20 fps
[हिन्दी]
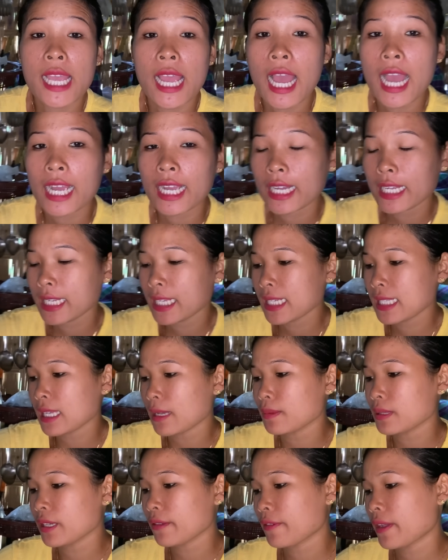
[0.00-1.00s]
आंगन की
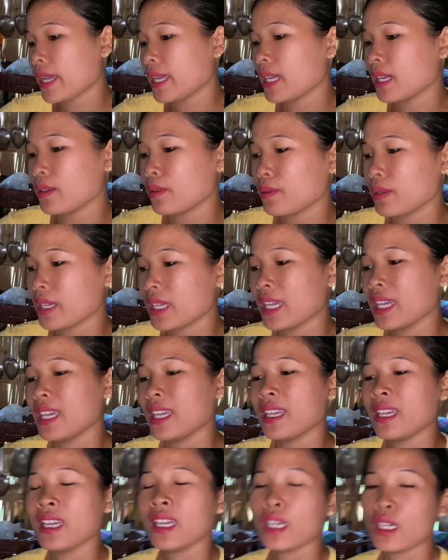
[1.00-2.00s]
साफ सफाई करूँगी
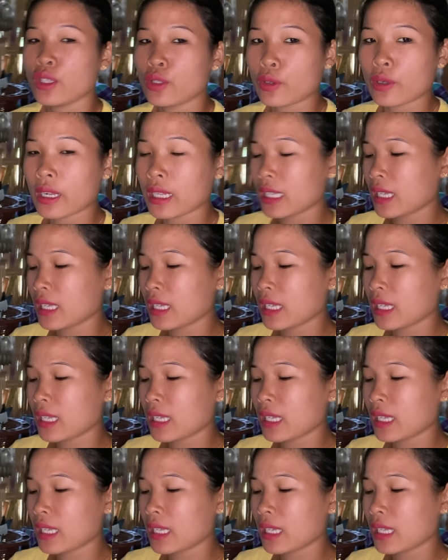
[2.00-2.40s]
थोड़ा